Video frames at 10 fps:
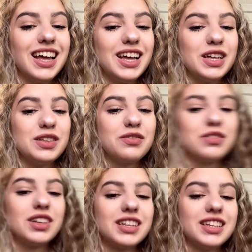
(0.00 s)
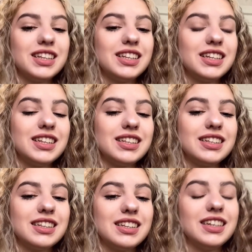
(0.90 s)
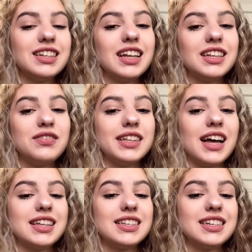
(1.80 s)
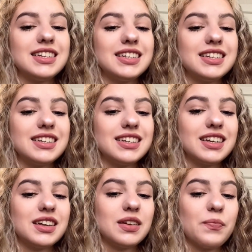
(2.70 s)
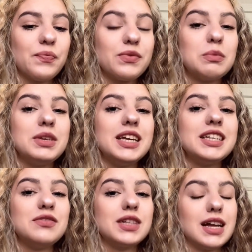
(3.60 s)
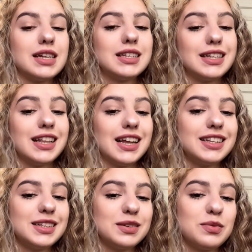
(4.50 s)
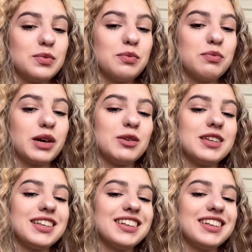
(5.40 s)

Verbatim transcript: Ну, не на 12. Мне 19 лет просто.